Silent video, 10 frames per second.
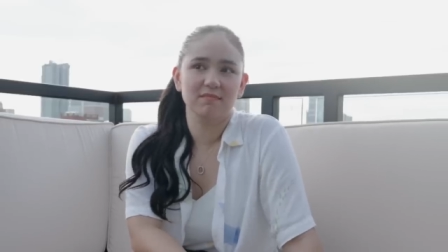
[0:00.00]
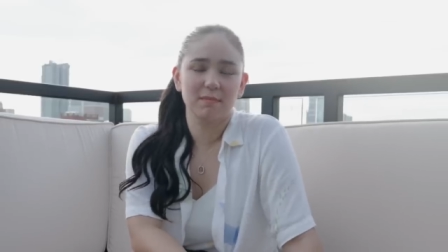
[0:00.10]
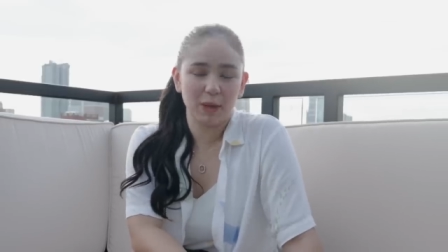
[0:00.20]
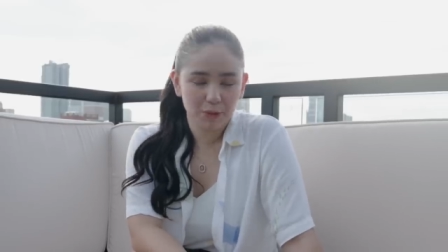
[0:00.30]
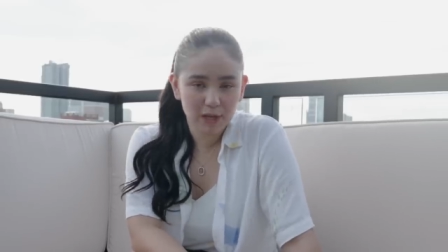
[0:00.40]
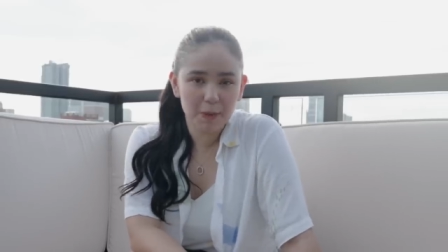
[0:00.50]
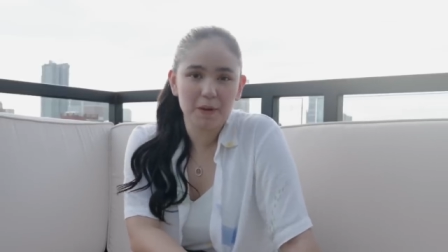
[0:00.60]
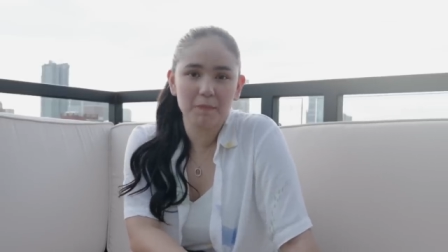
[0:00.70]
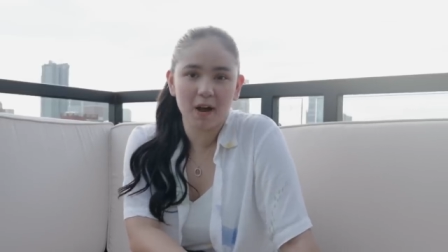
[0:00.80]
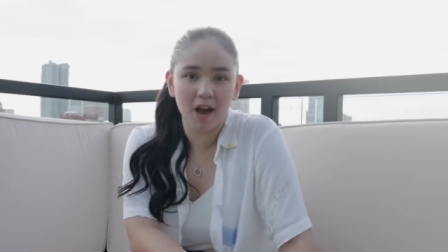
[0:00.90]
meron
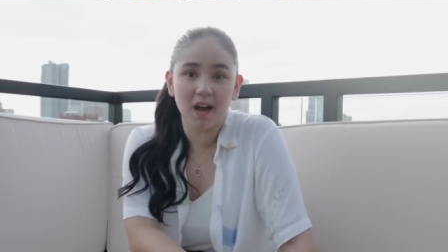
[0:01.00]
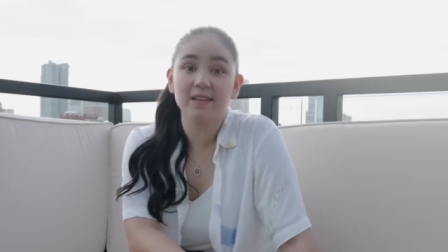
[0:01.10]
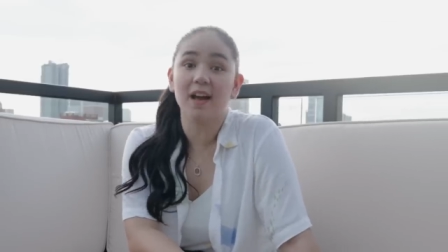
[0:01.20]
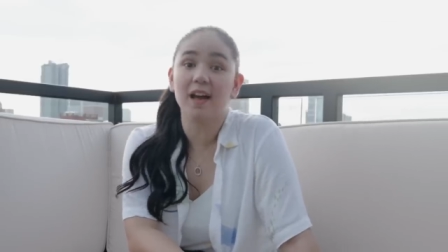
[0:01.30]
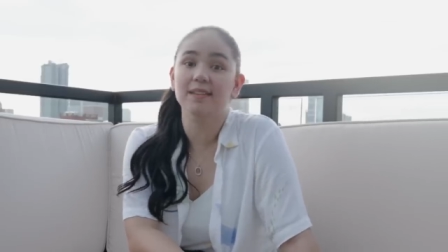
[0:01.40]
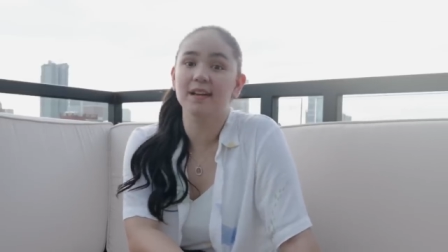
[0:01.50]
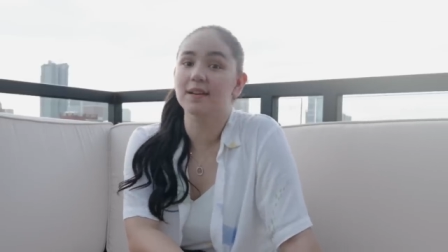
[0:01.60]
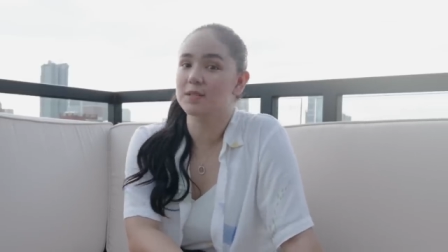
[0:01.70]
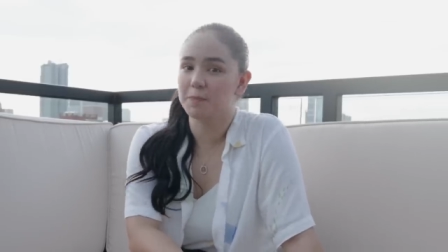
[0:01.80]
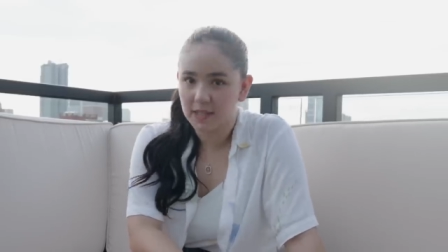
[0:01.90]
kaming mga
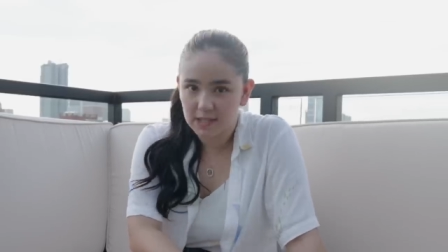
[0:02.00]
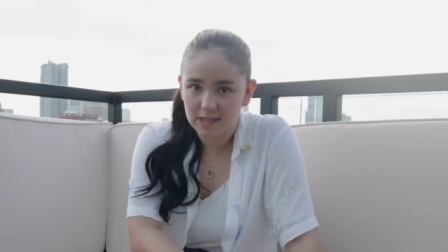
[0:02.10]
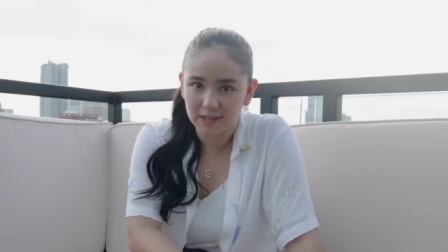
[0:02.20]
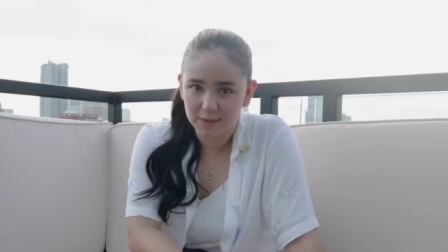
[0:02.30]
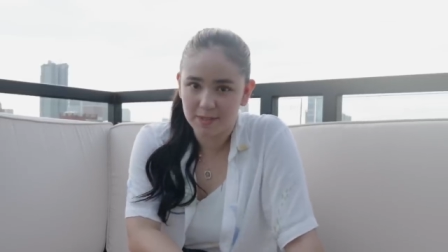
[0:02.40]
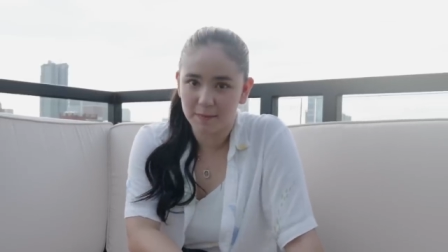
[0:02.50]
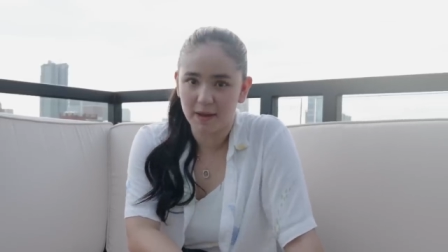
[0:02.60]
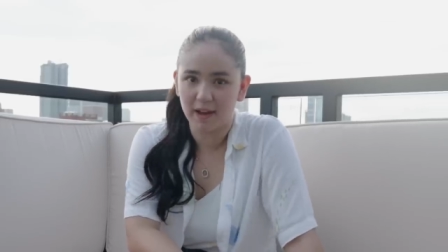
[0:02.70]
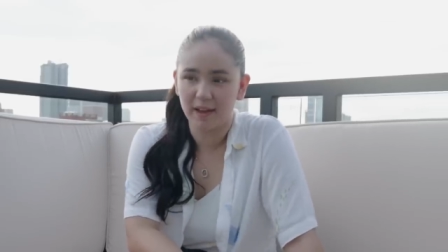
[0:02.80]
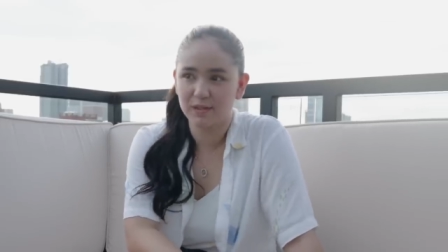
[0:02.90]
kanya-kanyang space dito sa
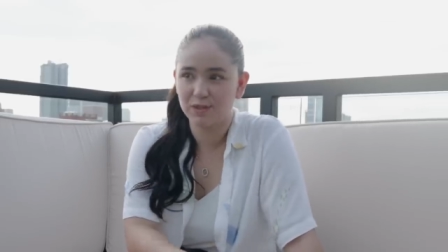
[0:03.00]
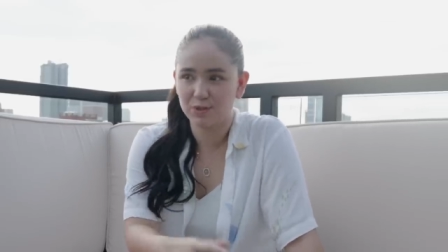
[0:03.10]
bahay. Si